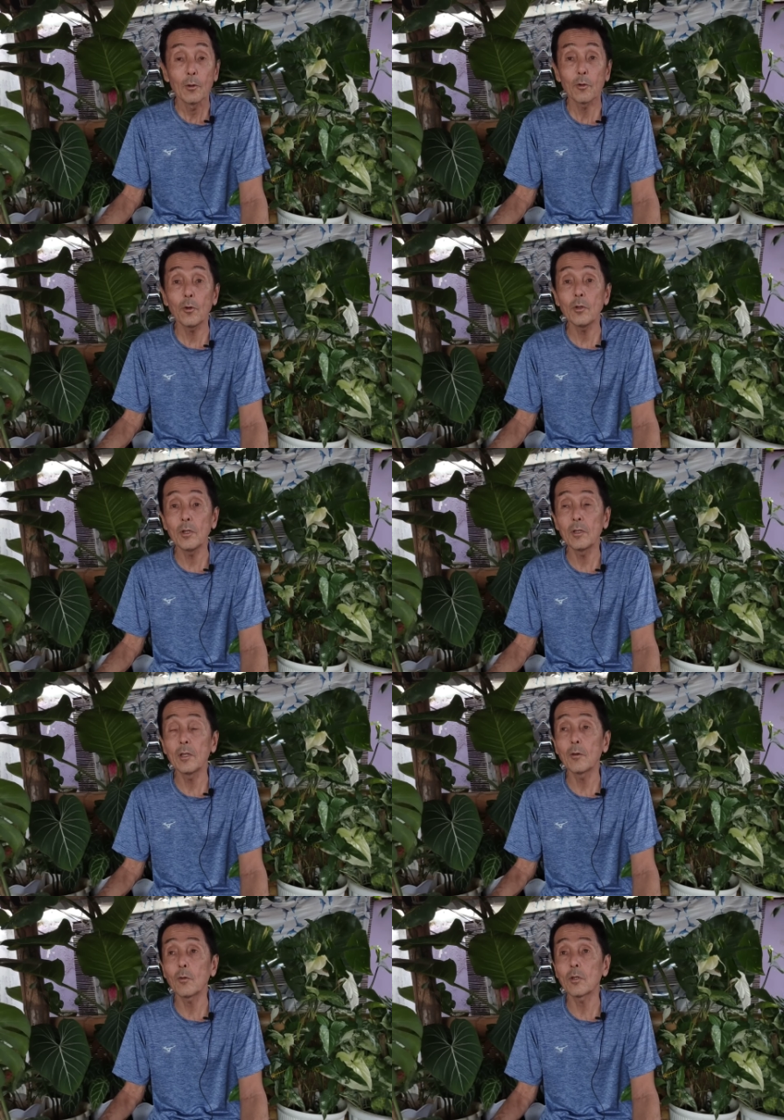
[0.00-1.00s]
そういうふうに言っ
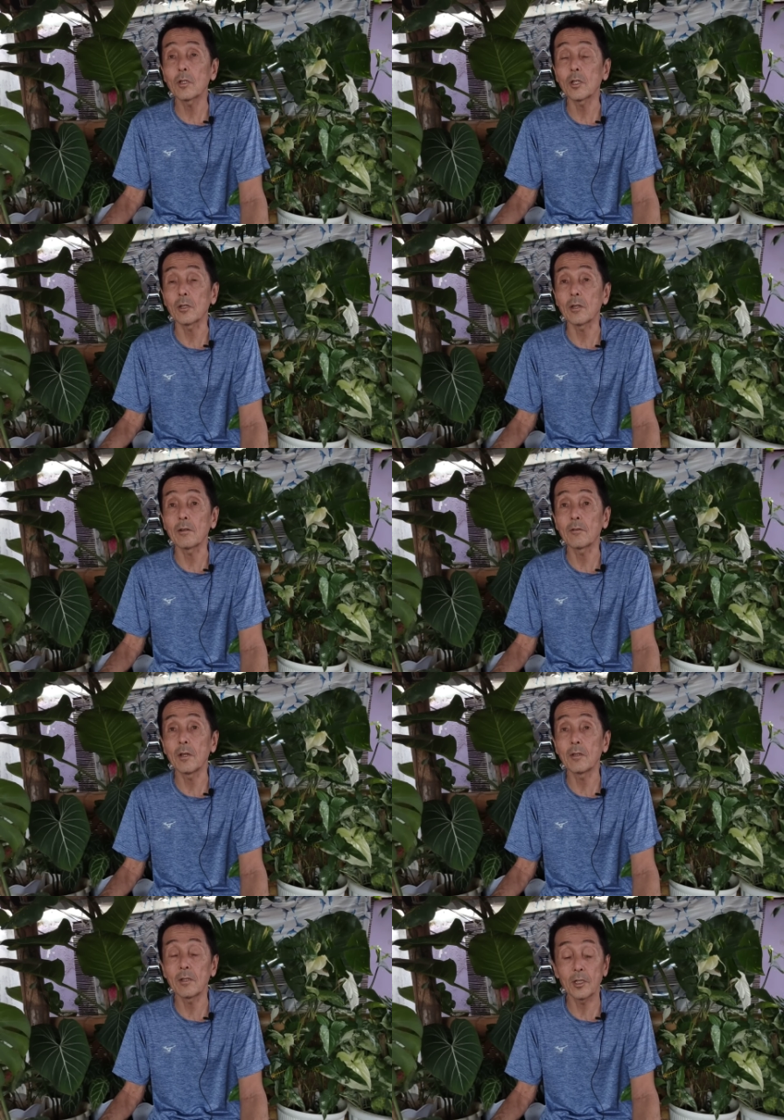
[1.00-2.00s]
てる子たちがたく
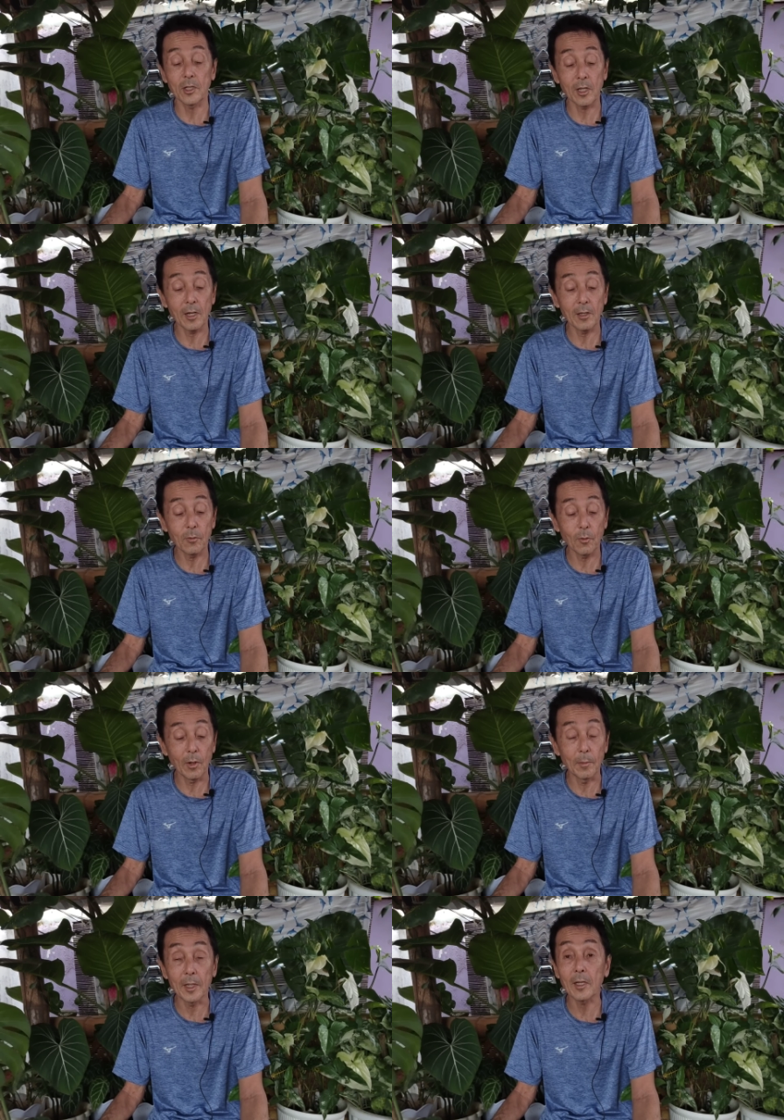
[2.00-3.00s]
さんいた時代と
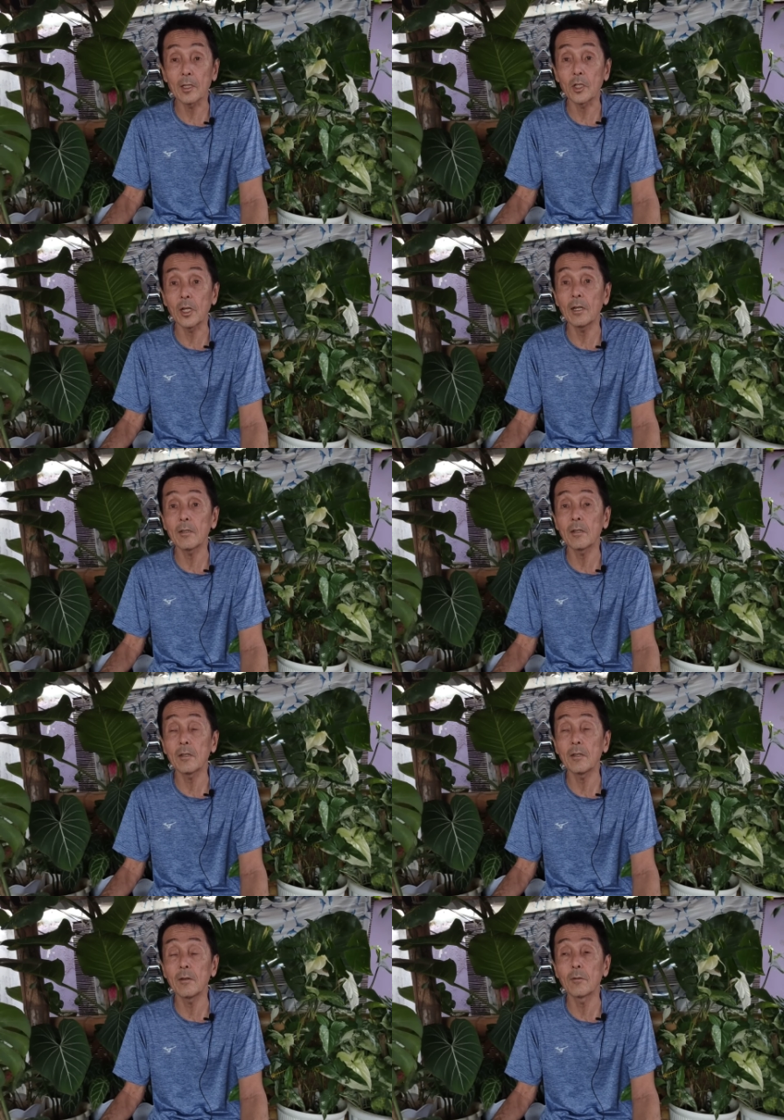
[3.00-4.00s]
はまた違っ
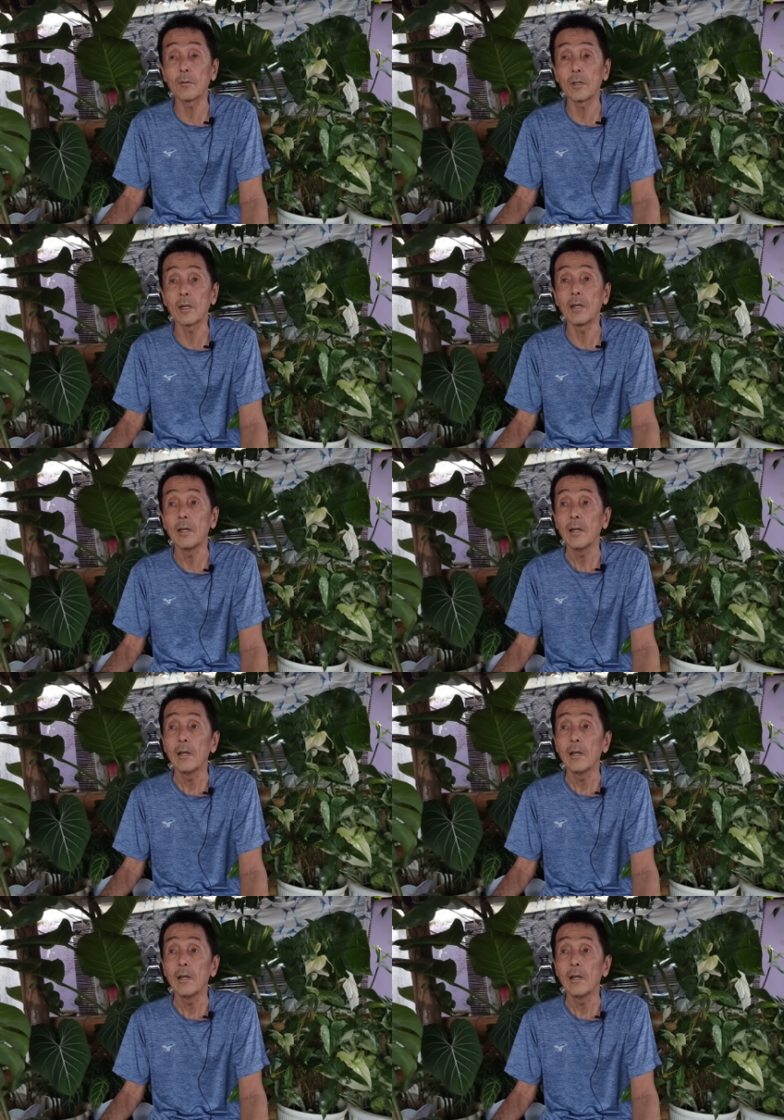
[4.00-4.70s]
てきてるんで、